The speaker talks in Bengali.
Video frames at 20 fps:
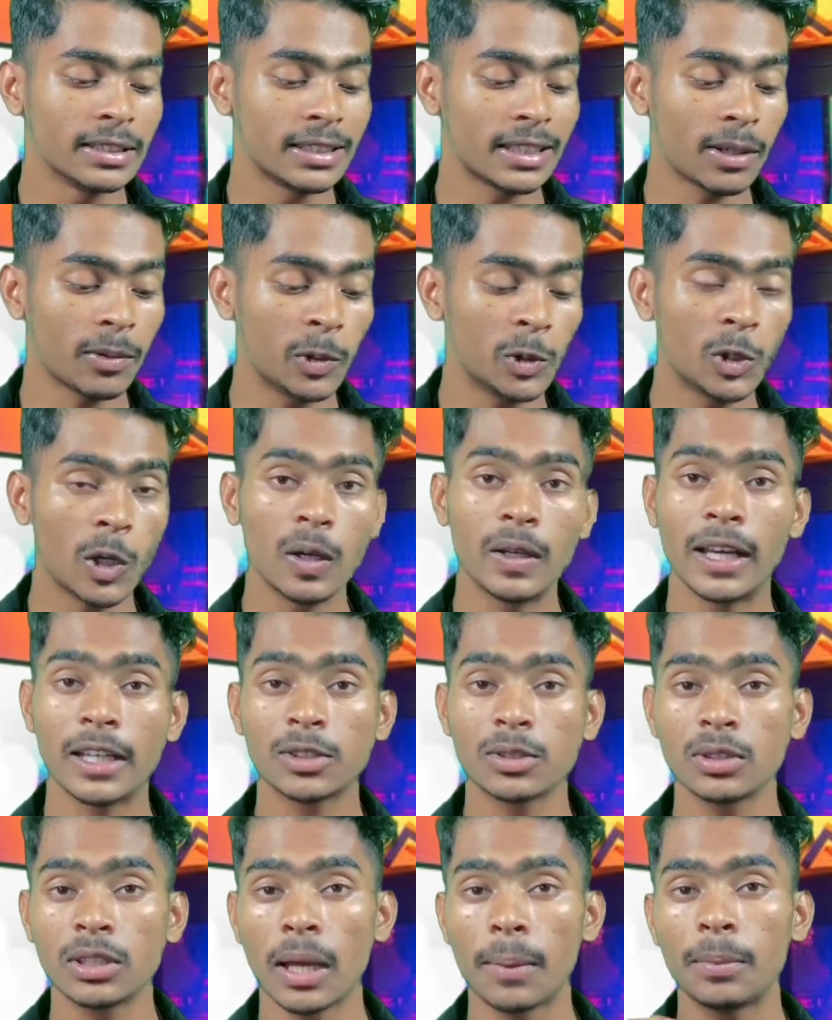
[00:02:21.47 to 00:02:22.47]
যেটা উইথড্রল
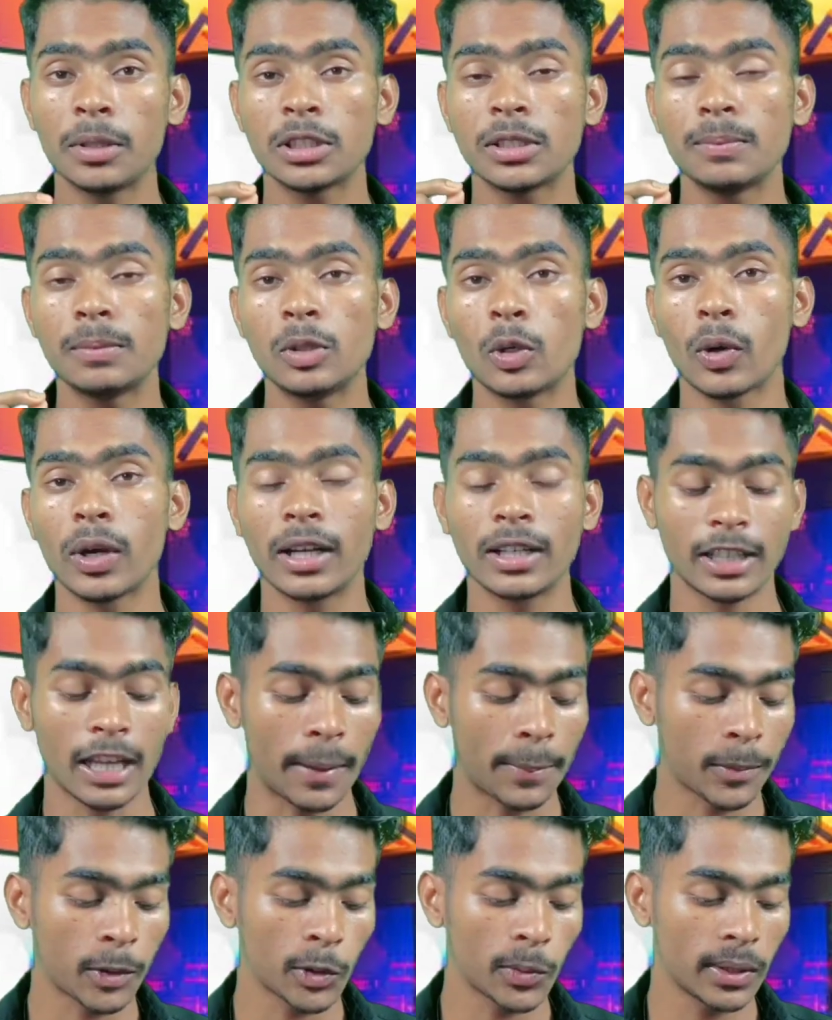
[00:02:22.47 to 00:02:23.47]
নেওয়ার জন্য আপনি সিম্পলি ওখানে
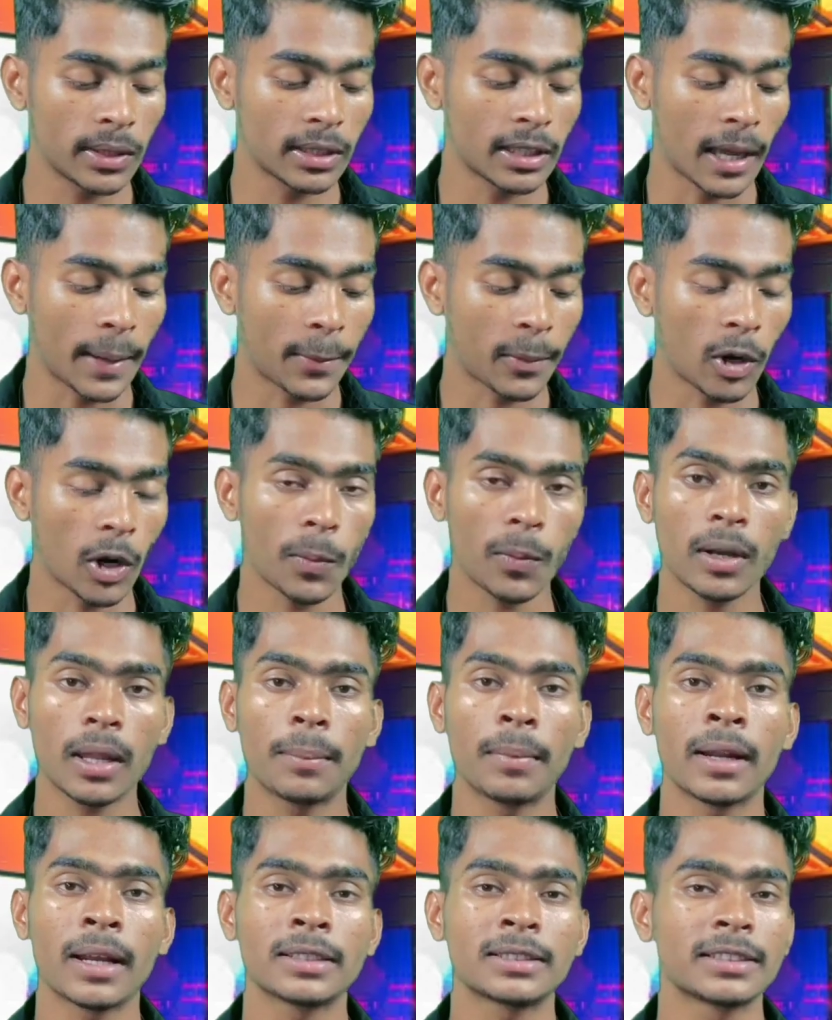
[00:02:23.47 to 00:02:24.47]
ট্যাপ করবেন ট্যাপ করার পর
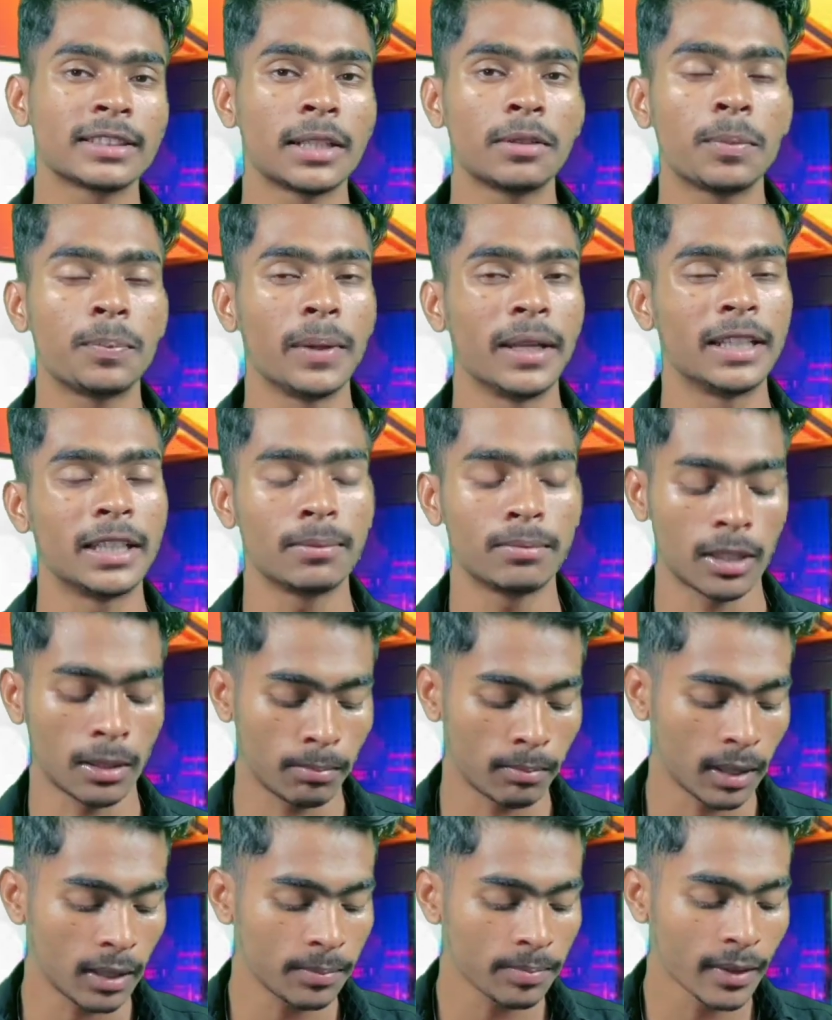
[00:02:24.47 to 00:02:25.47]
আপনার কাছ থেকে যাবে পেটিএম
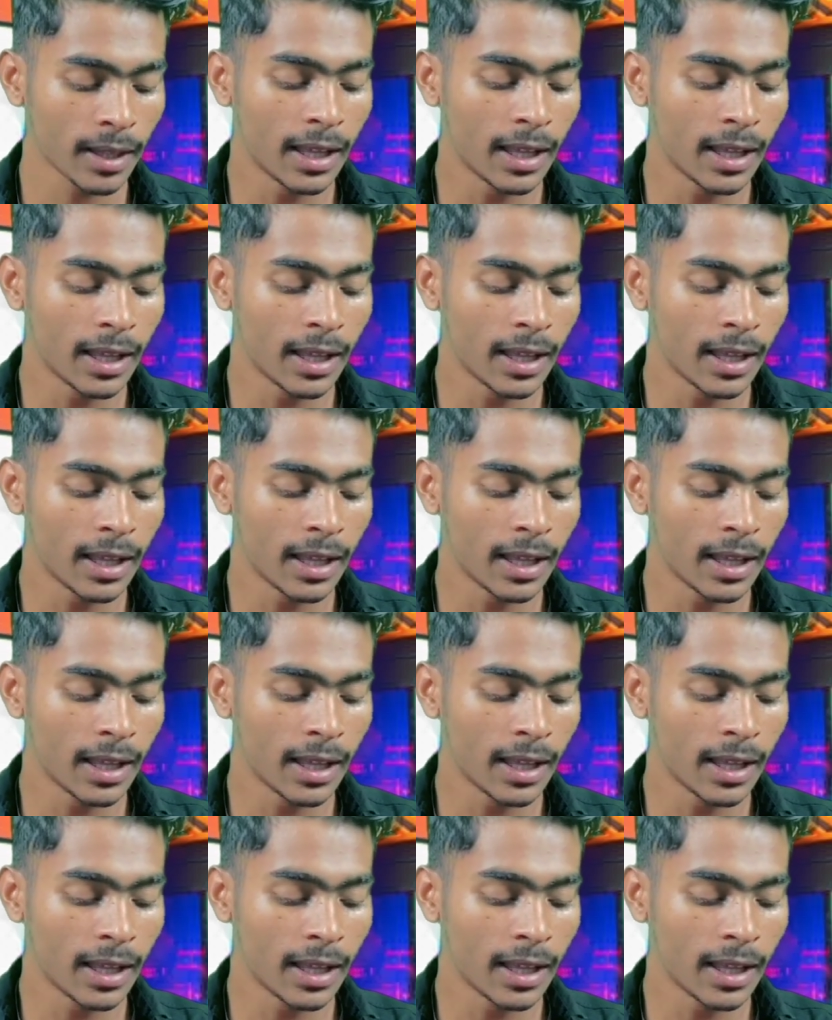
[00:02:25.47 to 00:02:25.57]
নাম্বার